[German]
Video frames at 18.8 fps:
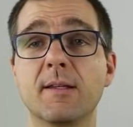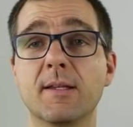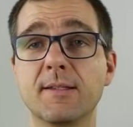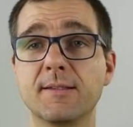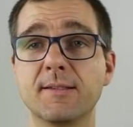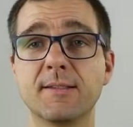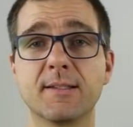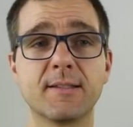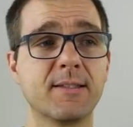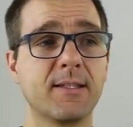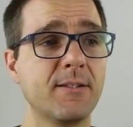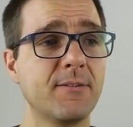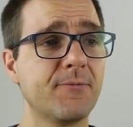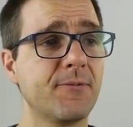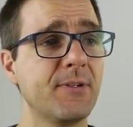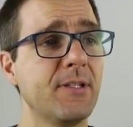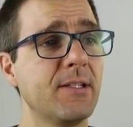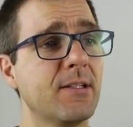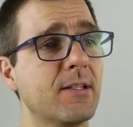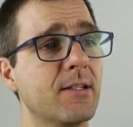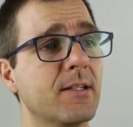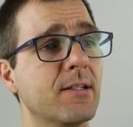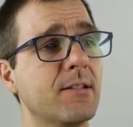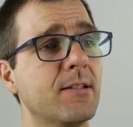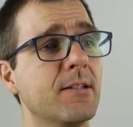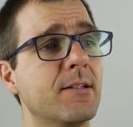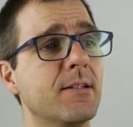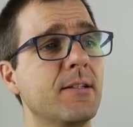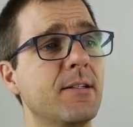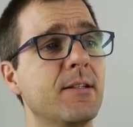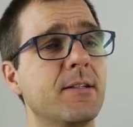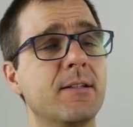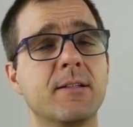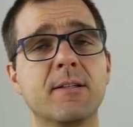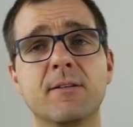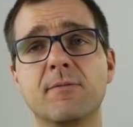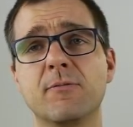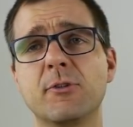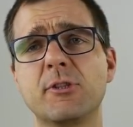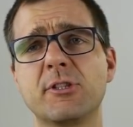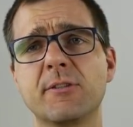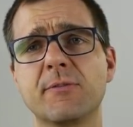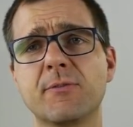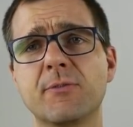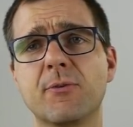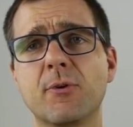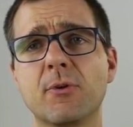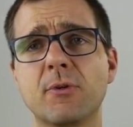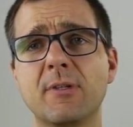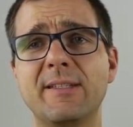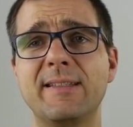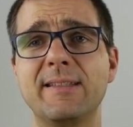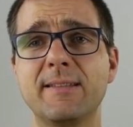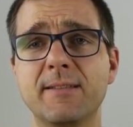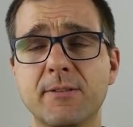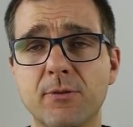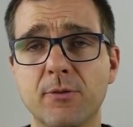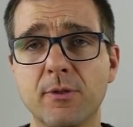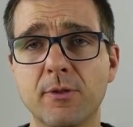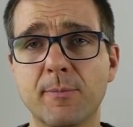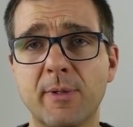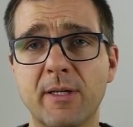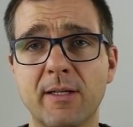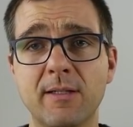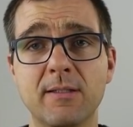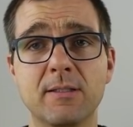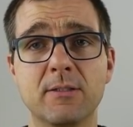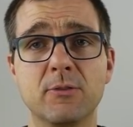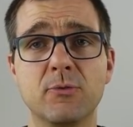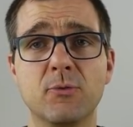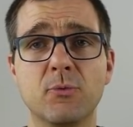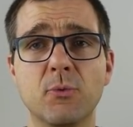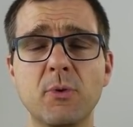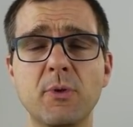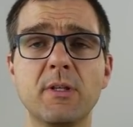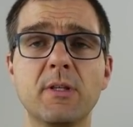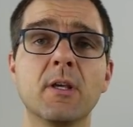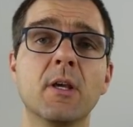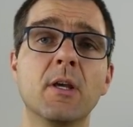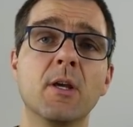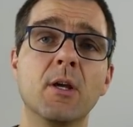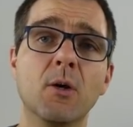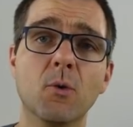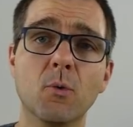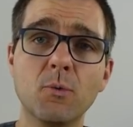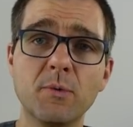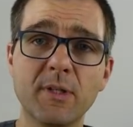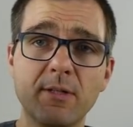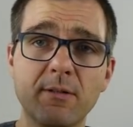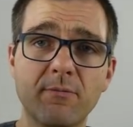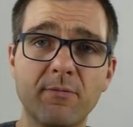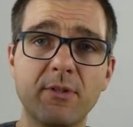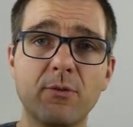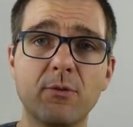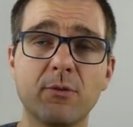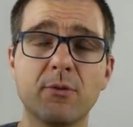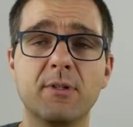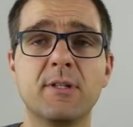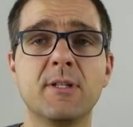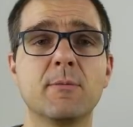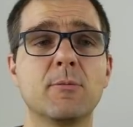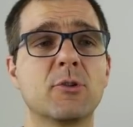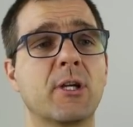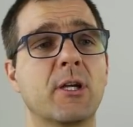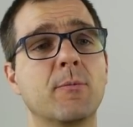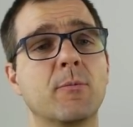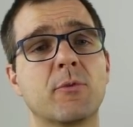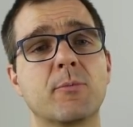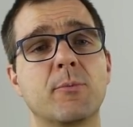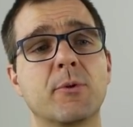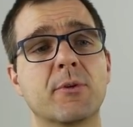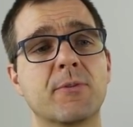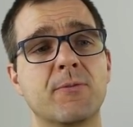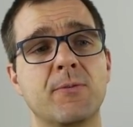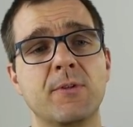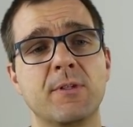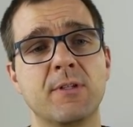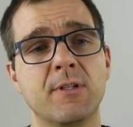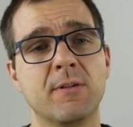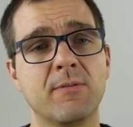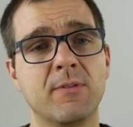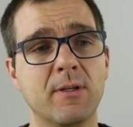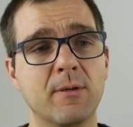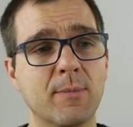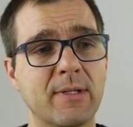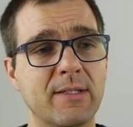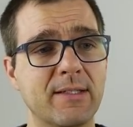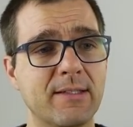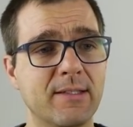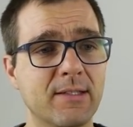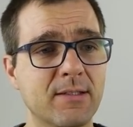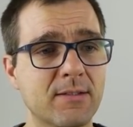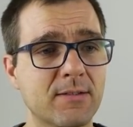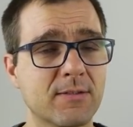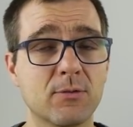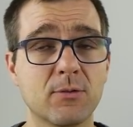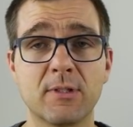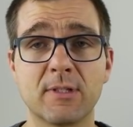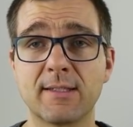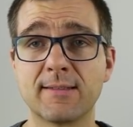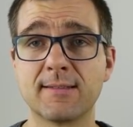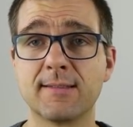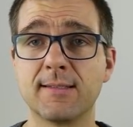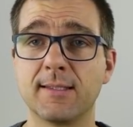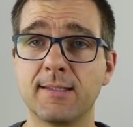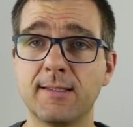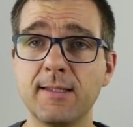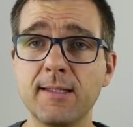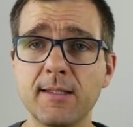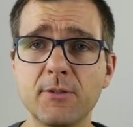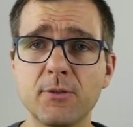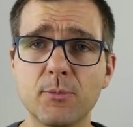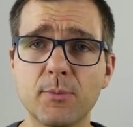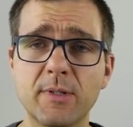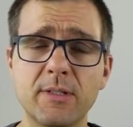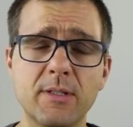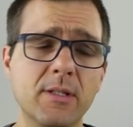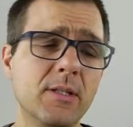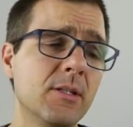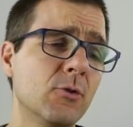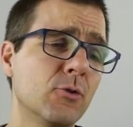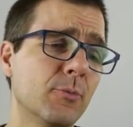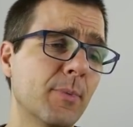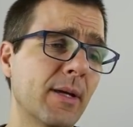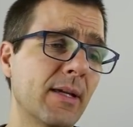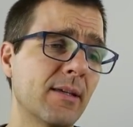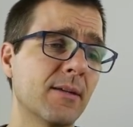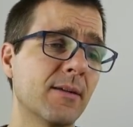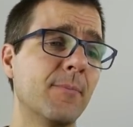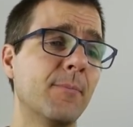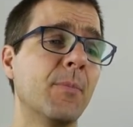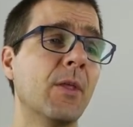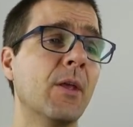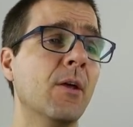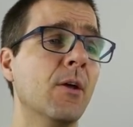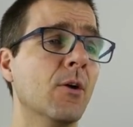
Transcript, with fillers: Ganz interessant finde ich den Artikel hier in der Wirtschaftswoche. Lest ihn euch mal durch. Unter dem Video in der Beschreibungsbox findet ihr wie immer die Links zu den ganzen Artikeln, über die ich spreche.